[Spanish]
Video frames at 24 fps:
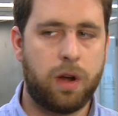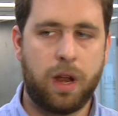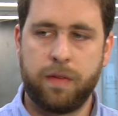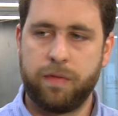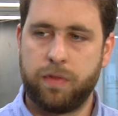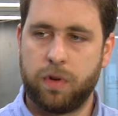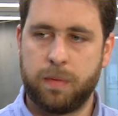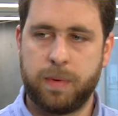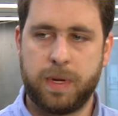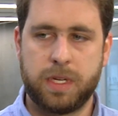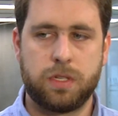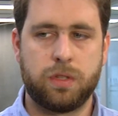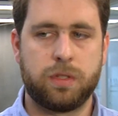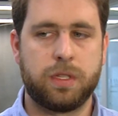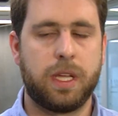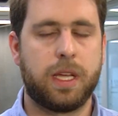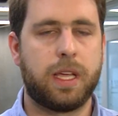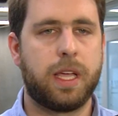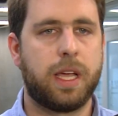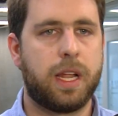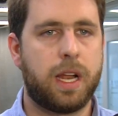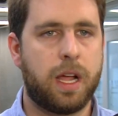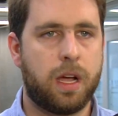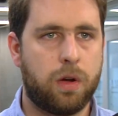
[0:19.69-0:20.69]
la información de
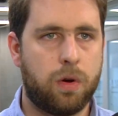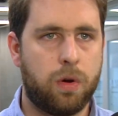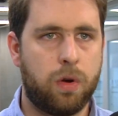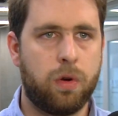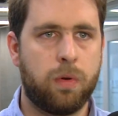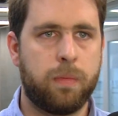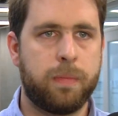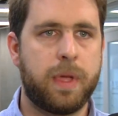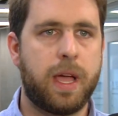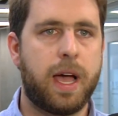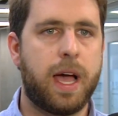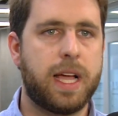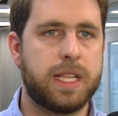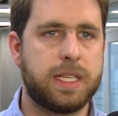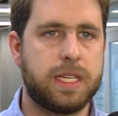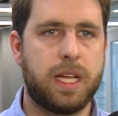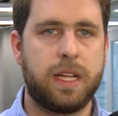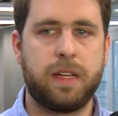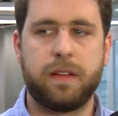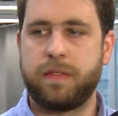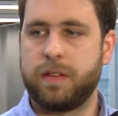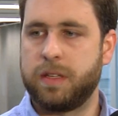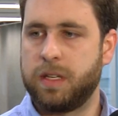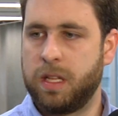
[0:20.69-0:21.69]
que Gran Colombia haya
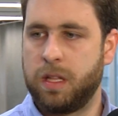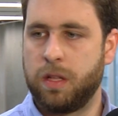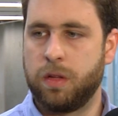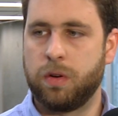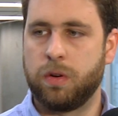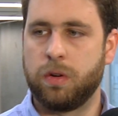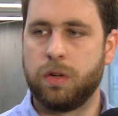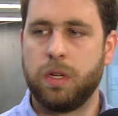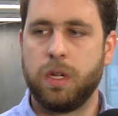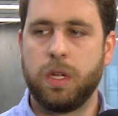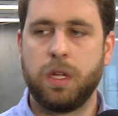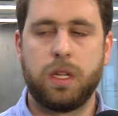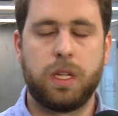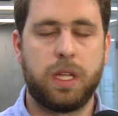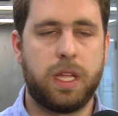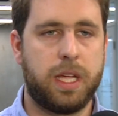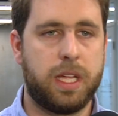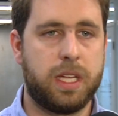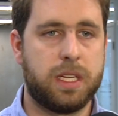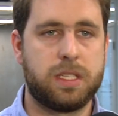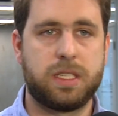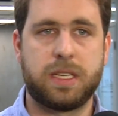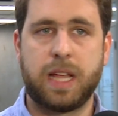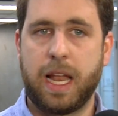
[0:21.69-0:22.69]
definido
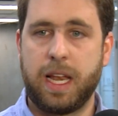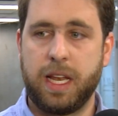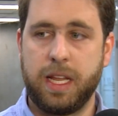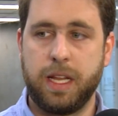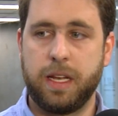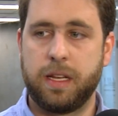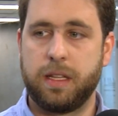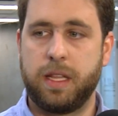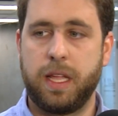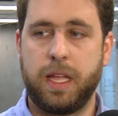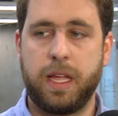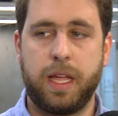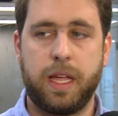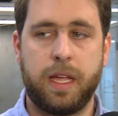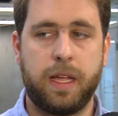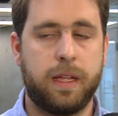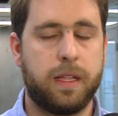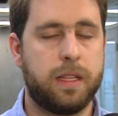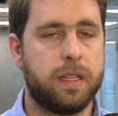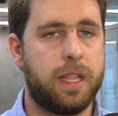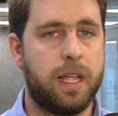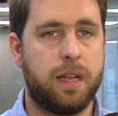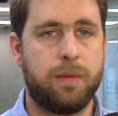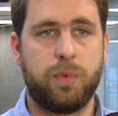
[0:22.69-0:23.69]
eh, salir
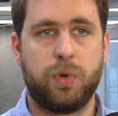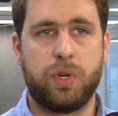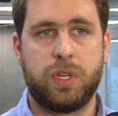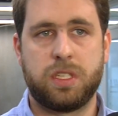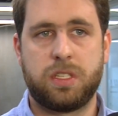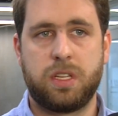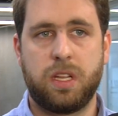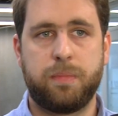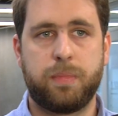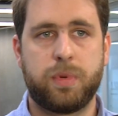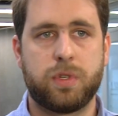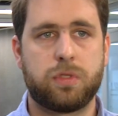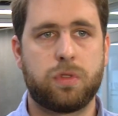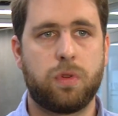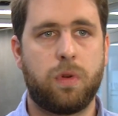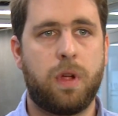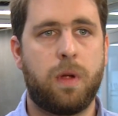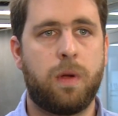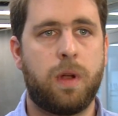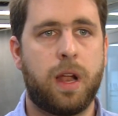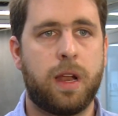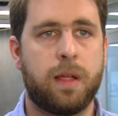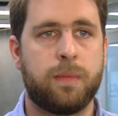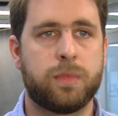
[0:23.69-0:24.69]
del municipio, esto lo
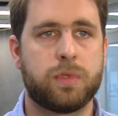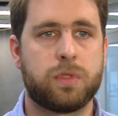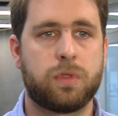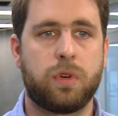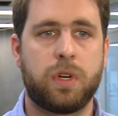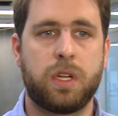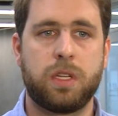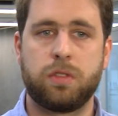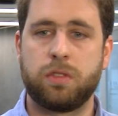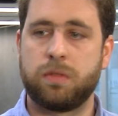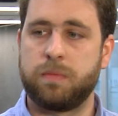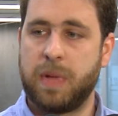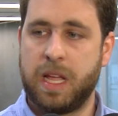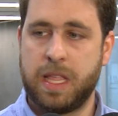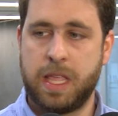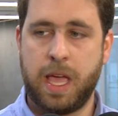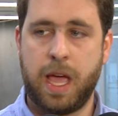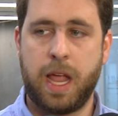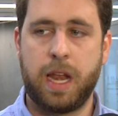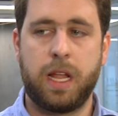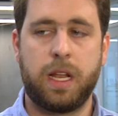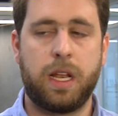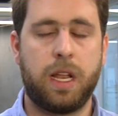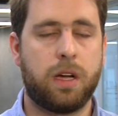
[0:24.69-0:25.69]
hablaremos con ellos
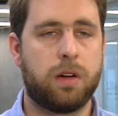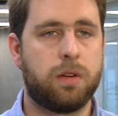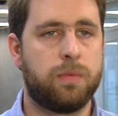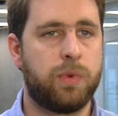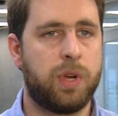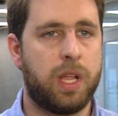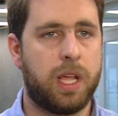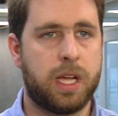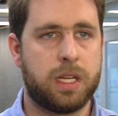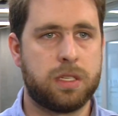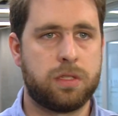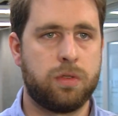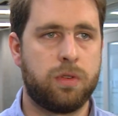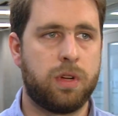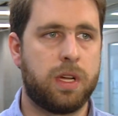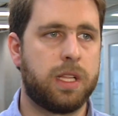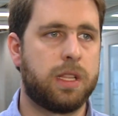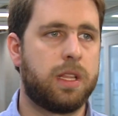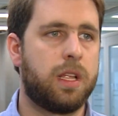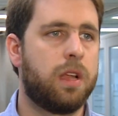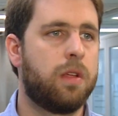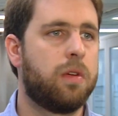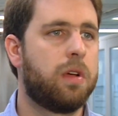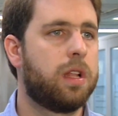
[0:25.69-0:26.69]
mañana, en la comunicación que he
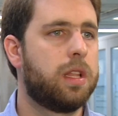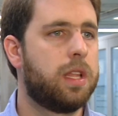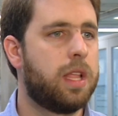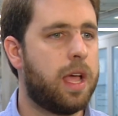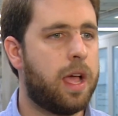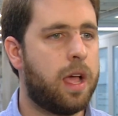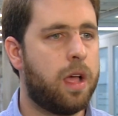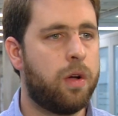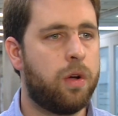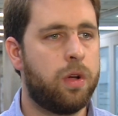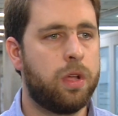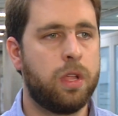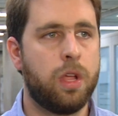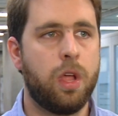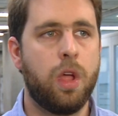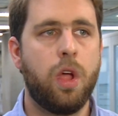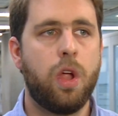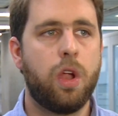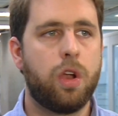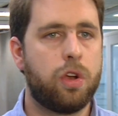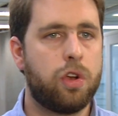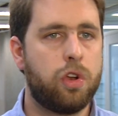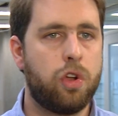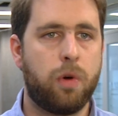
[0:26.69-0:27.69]
tenido el día de hoy
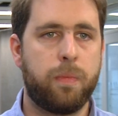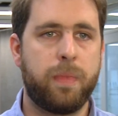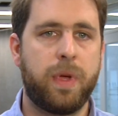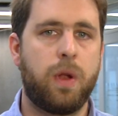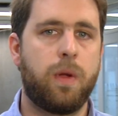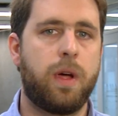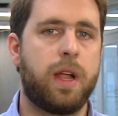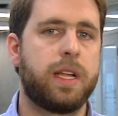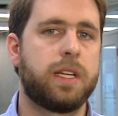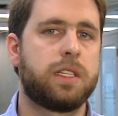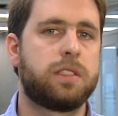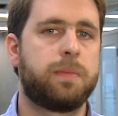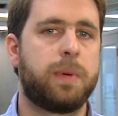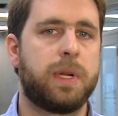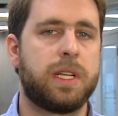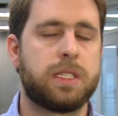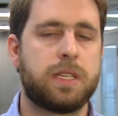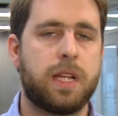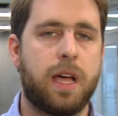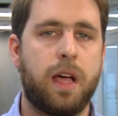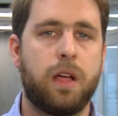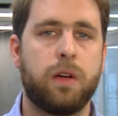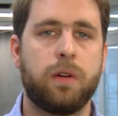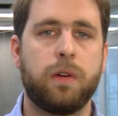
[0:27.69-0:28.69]
no me lo han
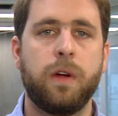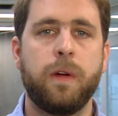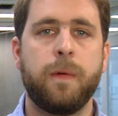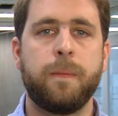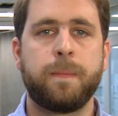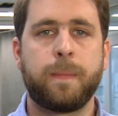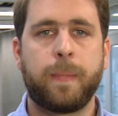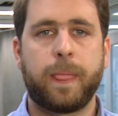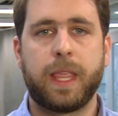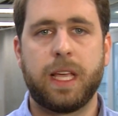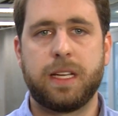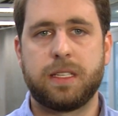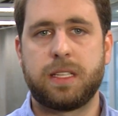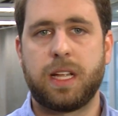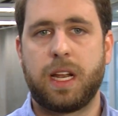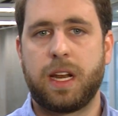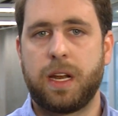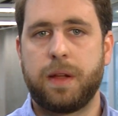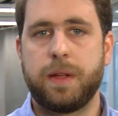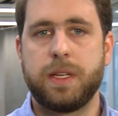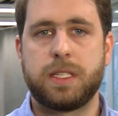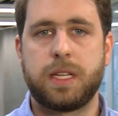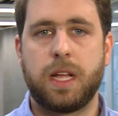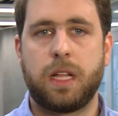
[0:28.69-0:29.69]
expresado, están
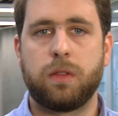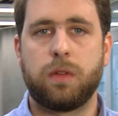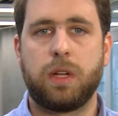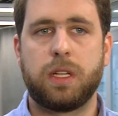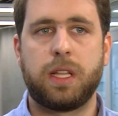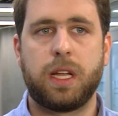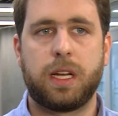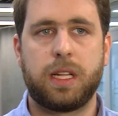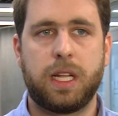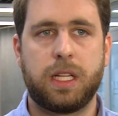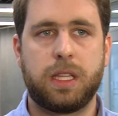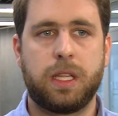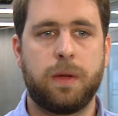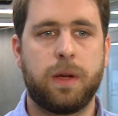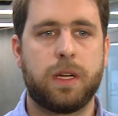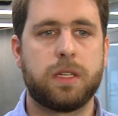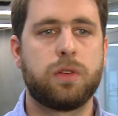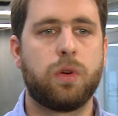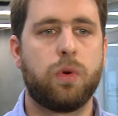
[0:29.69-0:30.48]
revisando alternativas